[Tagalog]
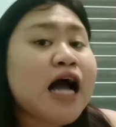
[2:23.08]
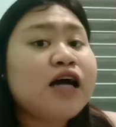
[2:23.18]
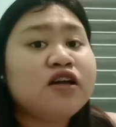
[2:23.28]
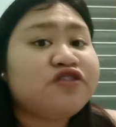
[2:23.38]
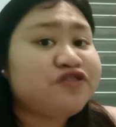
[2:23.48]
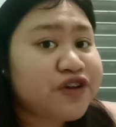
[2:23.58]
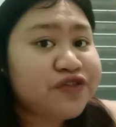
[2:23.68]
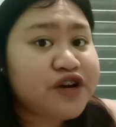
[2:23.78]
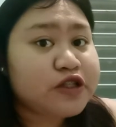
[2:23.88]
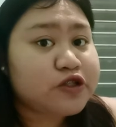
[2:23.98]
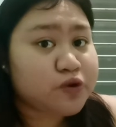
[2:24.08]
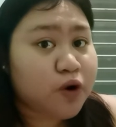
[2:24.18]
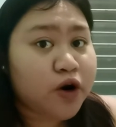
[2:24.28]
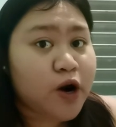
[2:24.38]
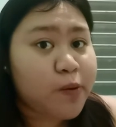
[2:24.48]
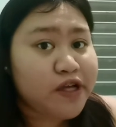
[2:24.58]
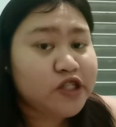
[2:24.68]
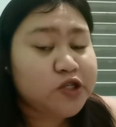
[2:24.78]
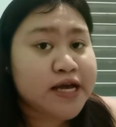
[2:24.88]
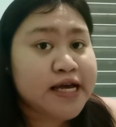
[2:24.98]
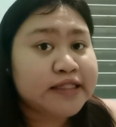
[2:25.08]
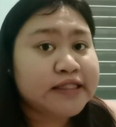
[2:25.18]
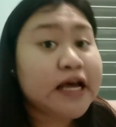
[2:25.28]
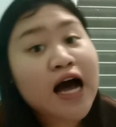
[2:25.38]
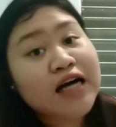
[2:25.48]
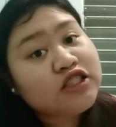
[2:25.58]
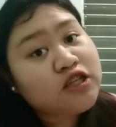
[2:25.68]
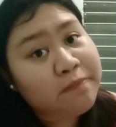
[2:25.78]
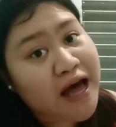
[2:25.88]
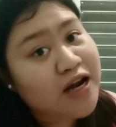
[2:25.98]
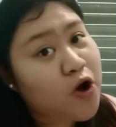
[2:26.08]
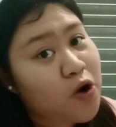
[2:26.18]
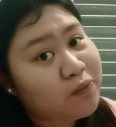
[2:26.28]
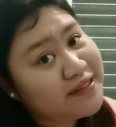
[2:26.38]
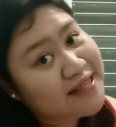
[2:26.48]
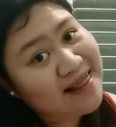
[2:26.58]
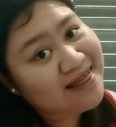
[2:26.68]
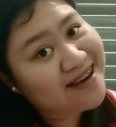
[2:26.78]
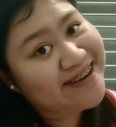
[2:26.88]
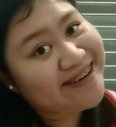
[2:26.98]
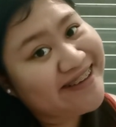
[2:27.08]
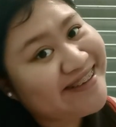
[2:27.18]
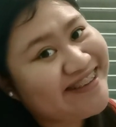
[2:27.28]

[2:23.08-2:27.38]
aking favorite store which is ang Japan Home Center.